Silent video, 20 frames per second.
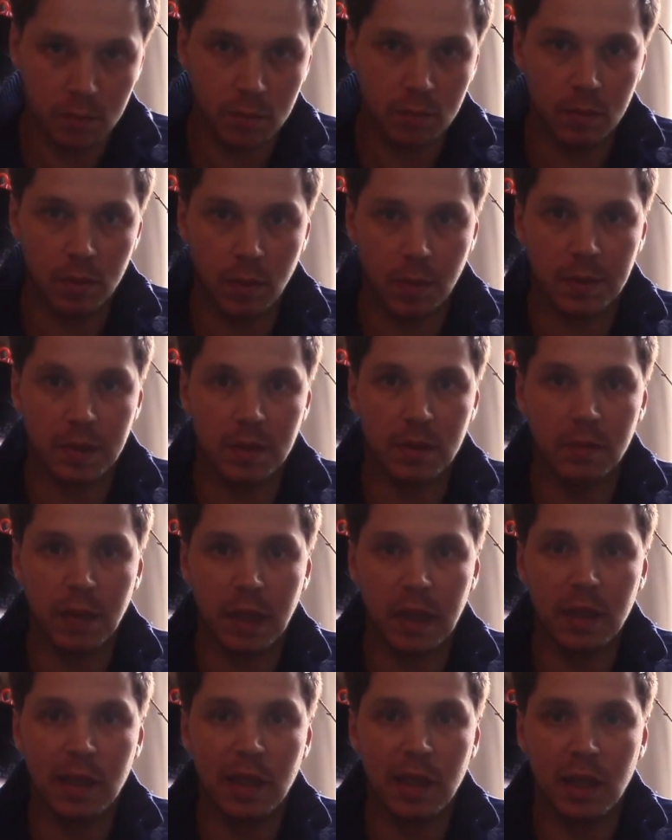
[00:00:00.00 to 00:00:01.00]
man, man
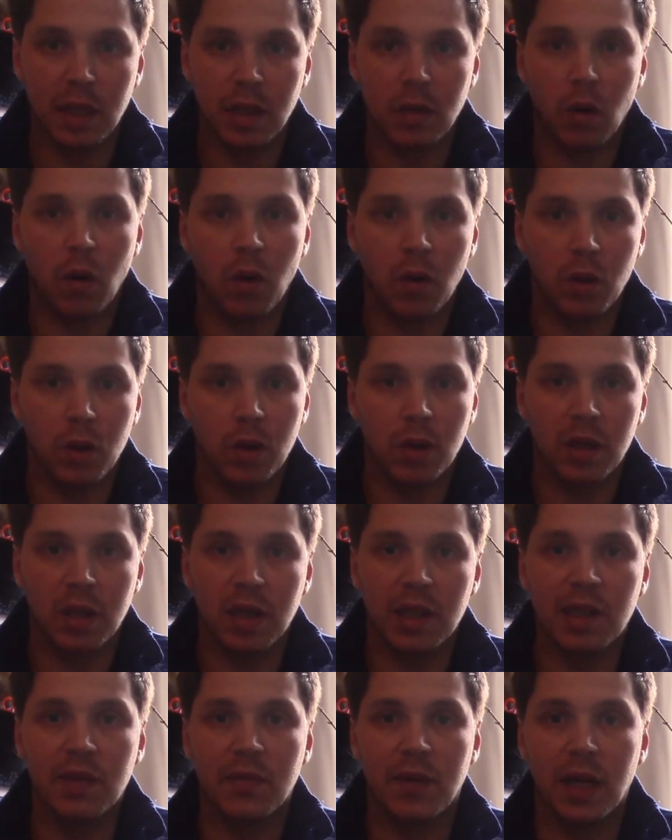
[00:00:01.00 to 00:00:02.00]
ist ja dann auch schon eine
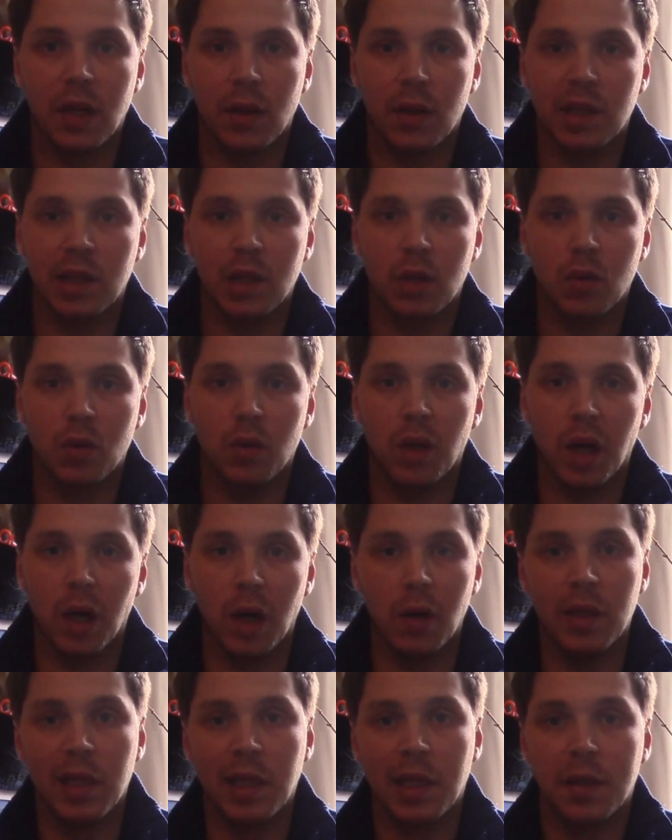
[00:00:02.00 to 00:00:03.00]
ganze Weile aus der Schule
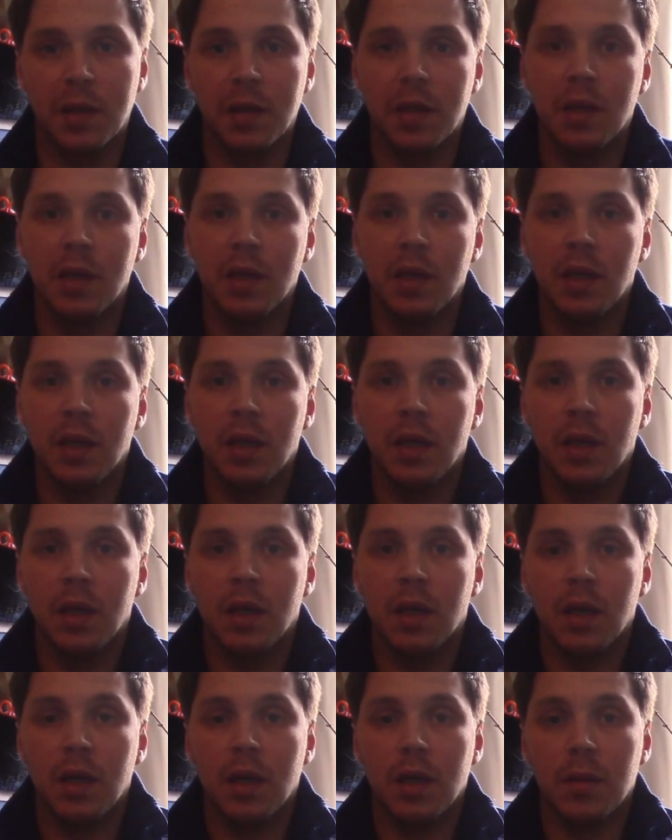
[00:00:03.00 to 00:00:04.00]
raus,
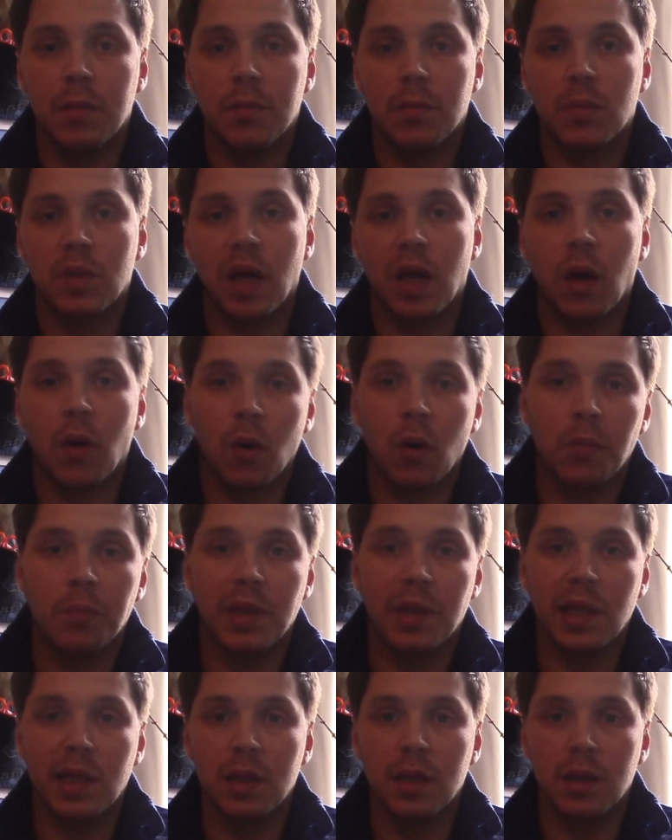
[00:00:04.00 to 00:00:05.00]
ähm, da auch ein
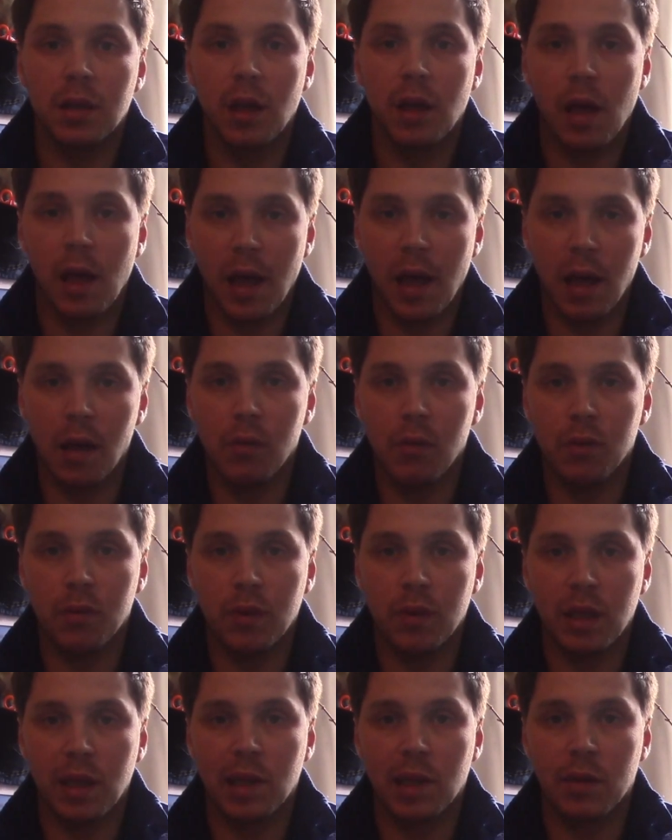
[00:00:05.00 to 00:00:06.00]
bisschen helfen,
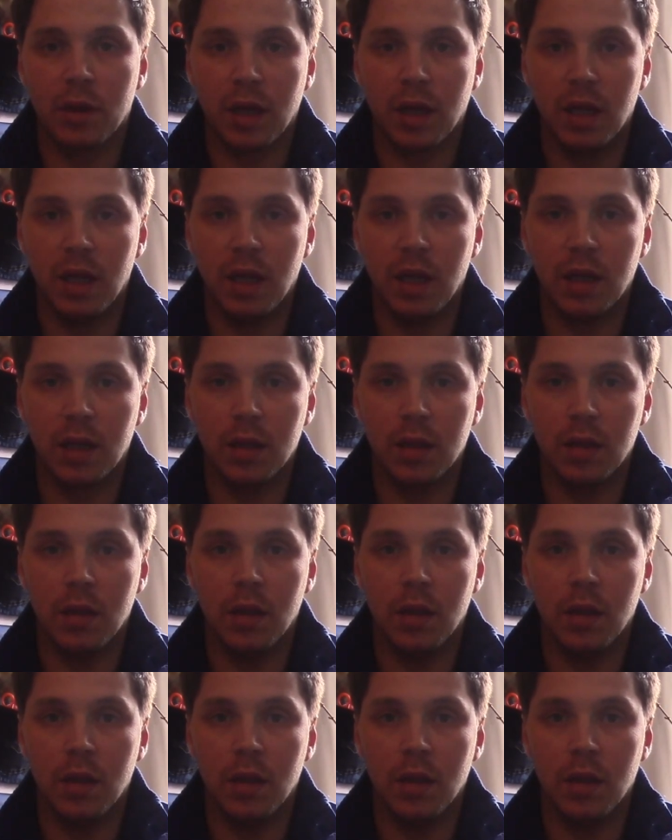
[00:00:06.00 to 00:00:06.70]
das zu erklären.